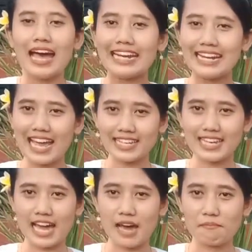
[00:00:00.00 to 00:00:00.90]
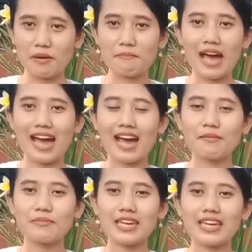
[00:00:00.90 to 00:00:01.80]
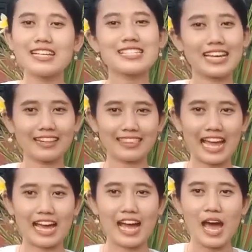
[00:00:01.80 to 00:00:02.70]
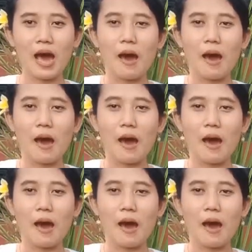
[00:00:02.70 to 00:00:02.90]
hendaknya memahami serta